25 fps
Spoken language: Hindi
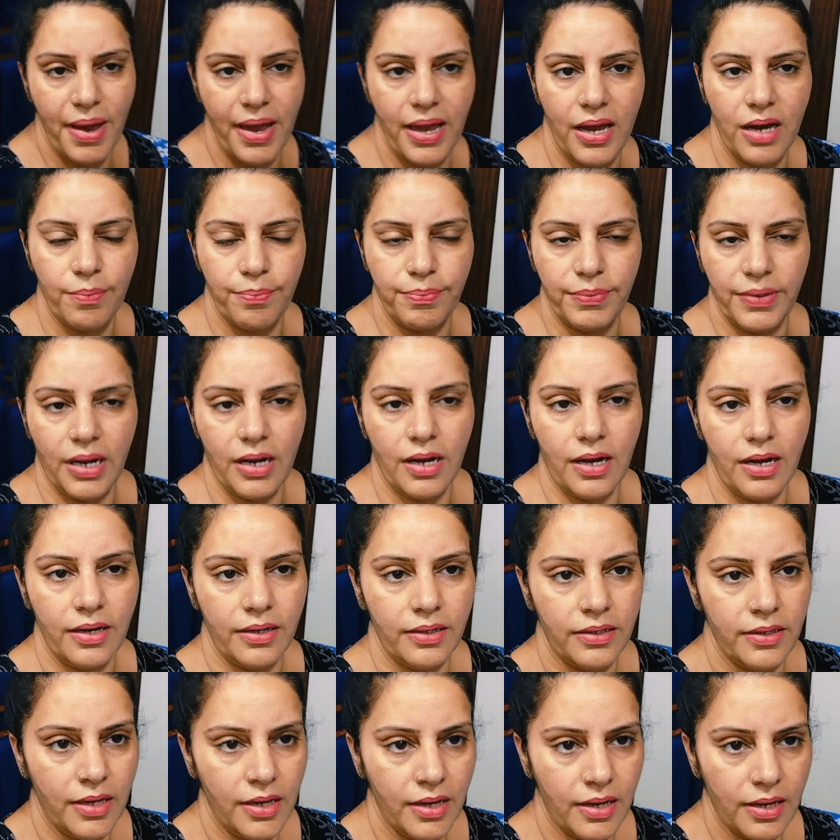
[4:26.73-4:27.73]
मैं अपना
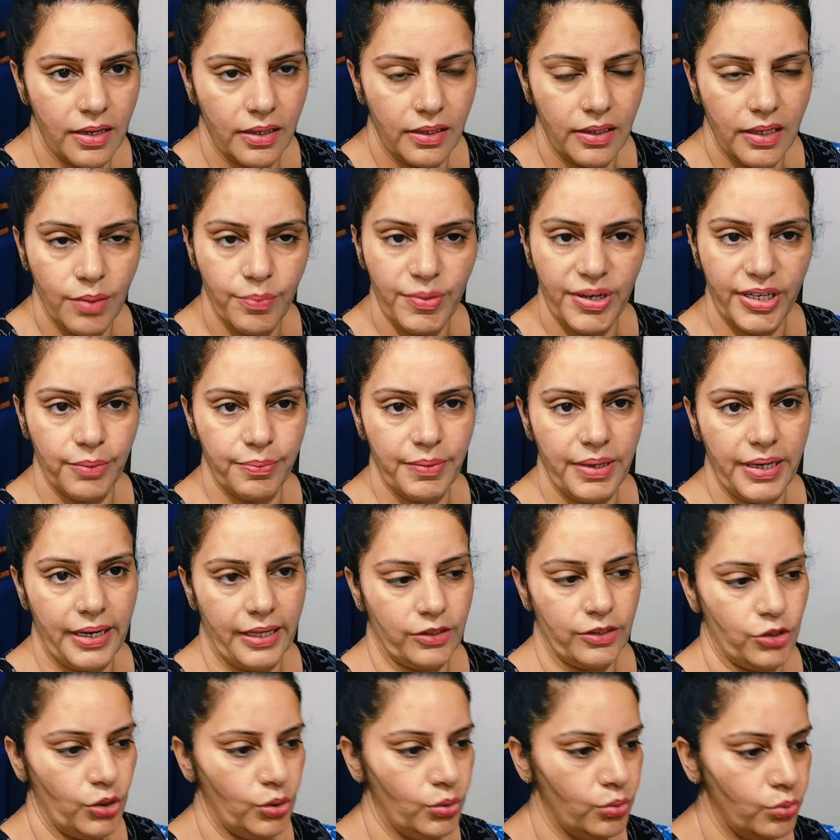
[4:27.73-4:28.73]
लिमिट में
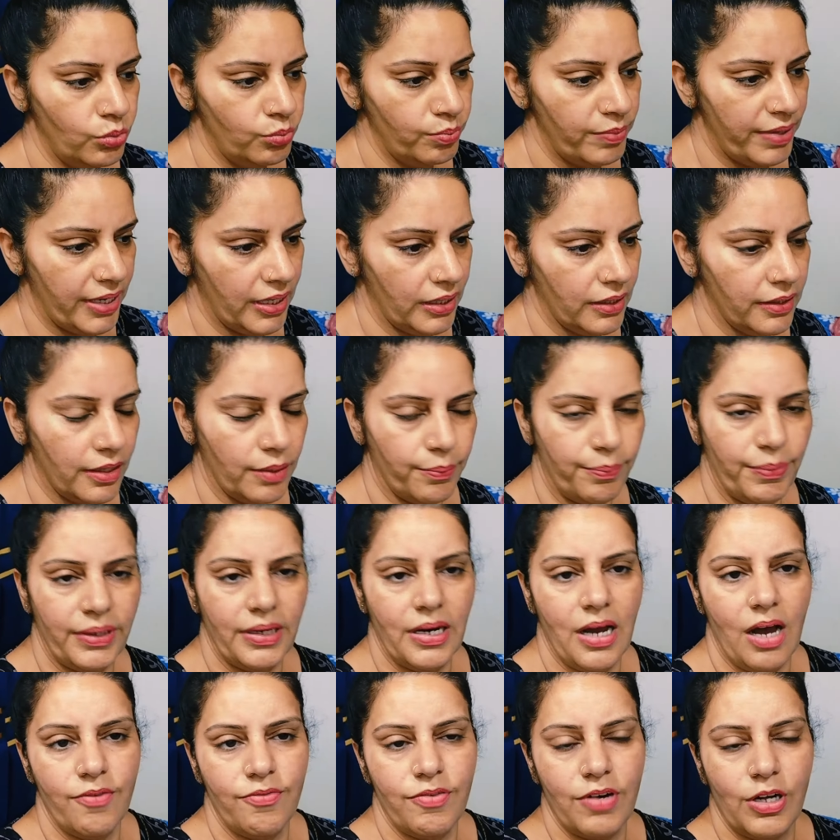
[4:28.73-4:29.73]
रहती हूँ मेरे घर
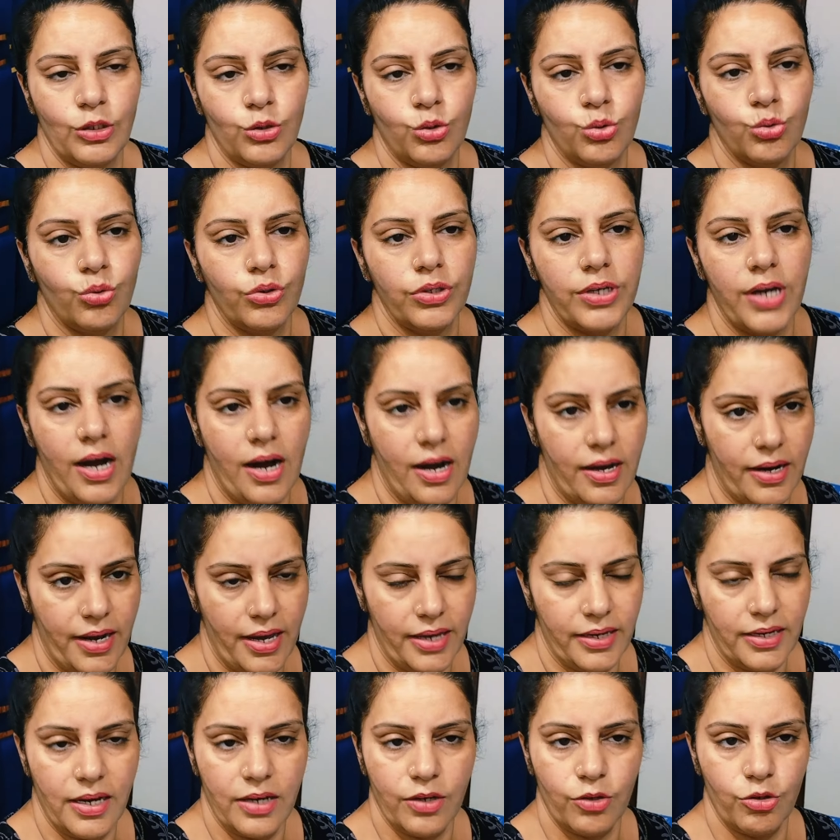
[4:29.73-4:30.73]
पे ना फालतू कोई आ
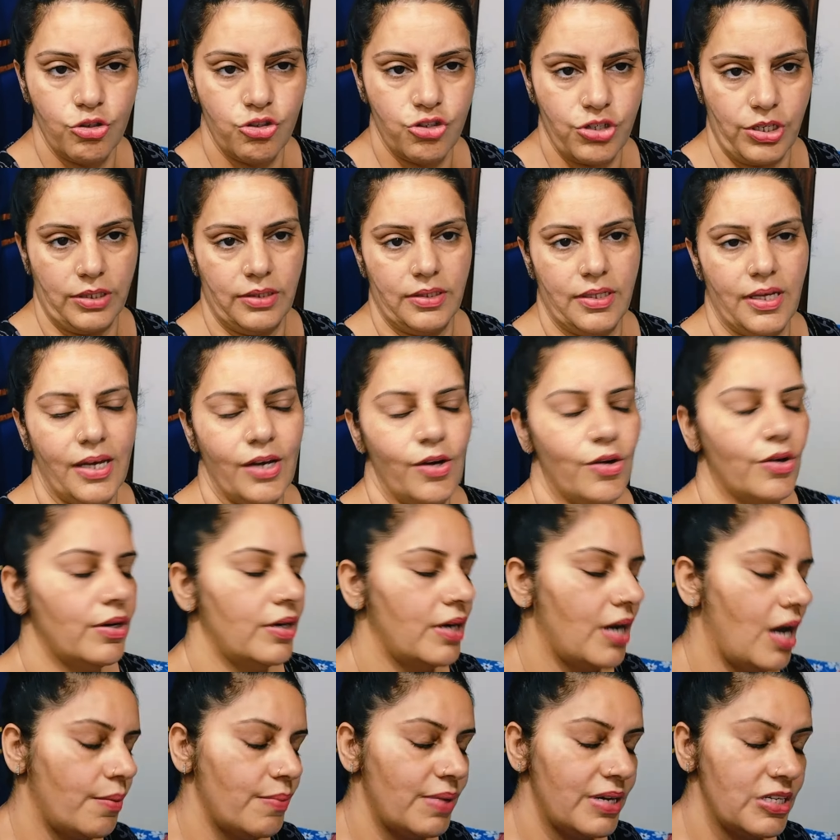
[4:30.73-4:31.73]
रहा है ना कोई जाता है
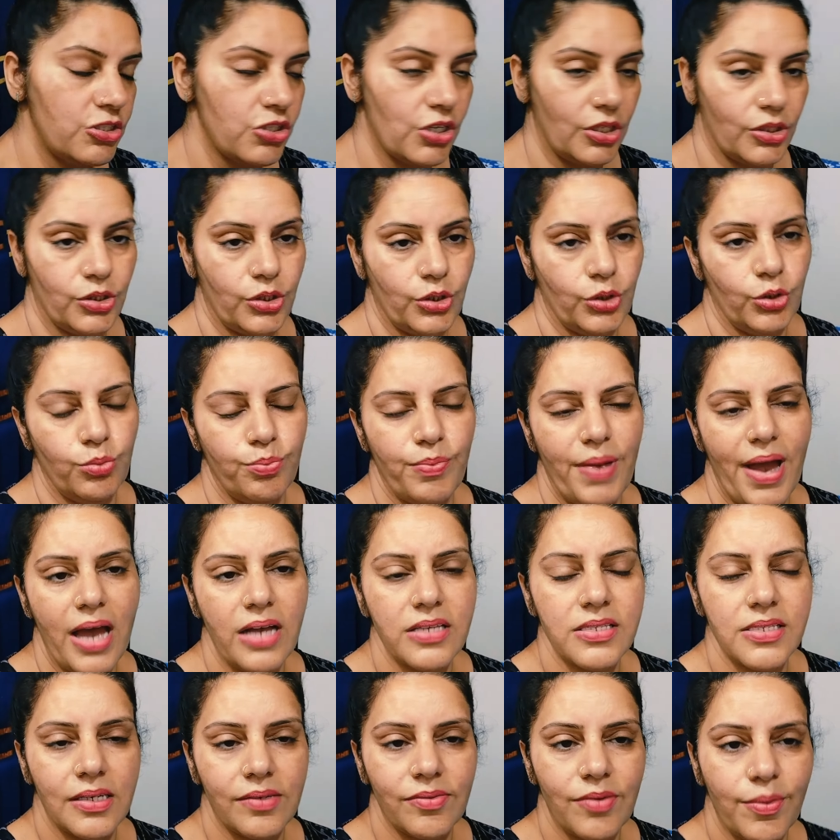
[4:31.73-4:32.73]
और ना मैं जाती हूँ
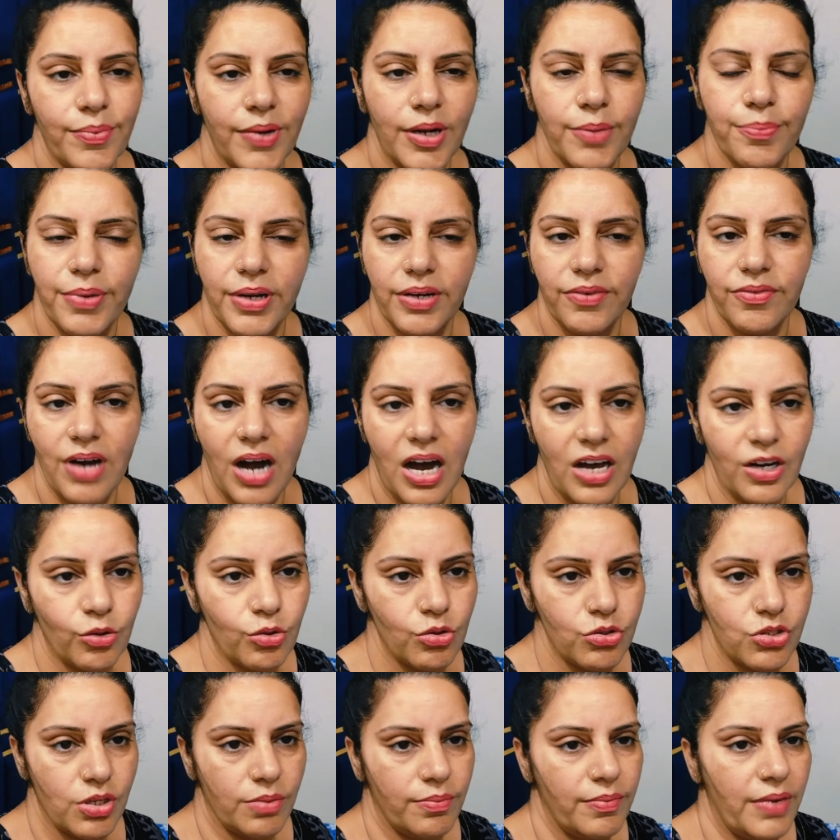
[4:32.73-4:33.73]
मैं सिर्फ अपने परिवार
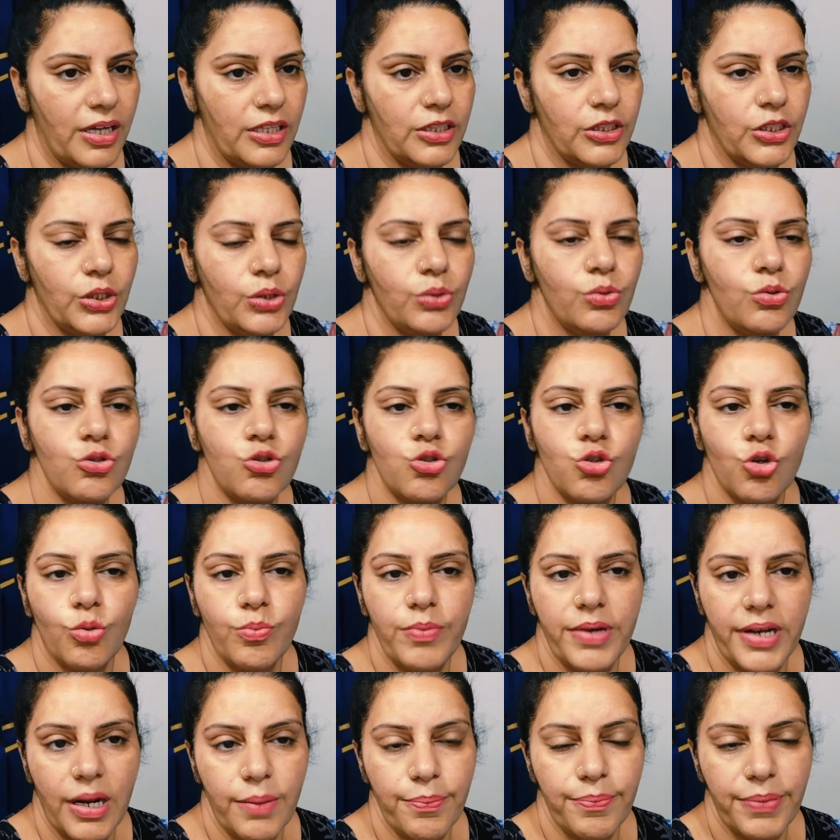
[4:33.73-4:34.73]
को संभालती हूँ
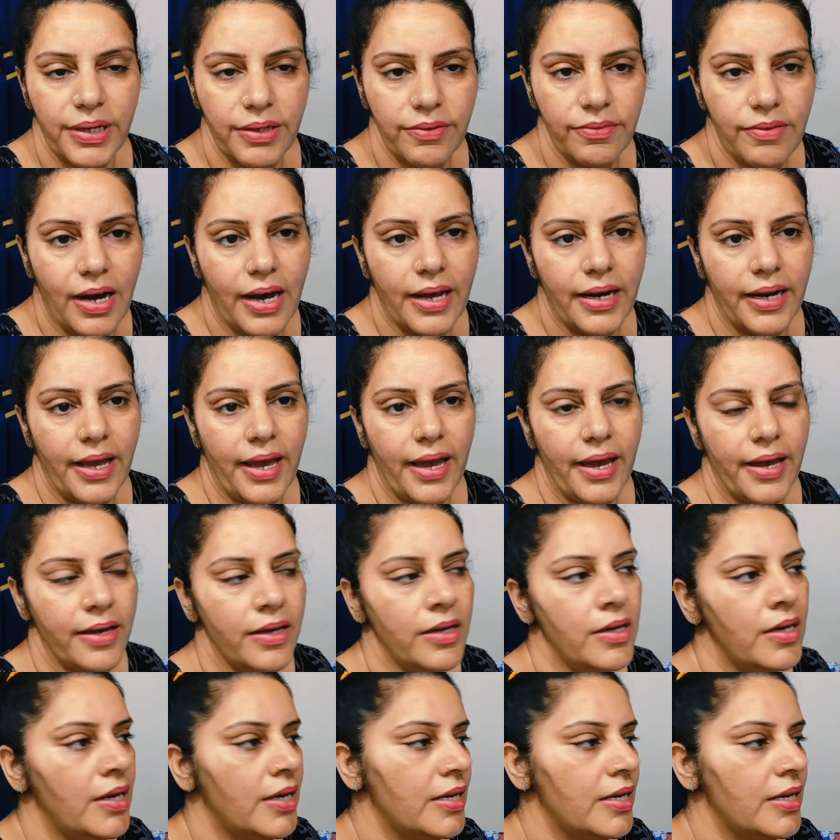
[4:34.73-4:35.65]
जो मेरा परिवार है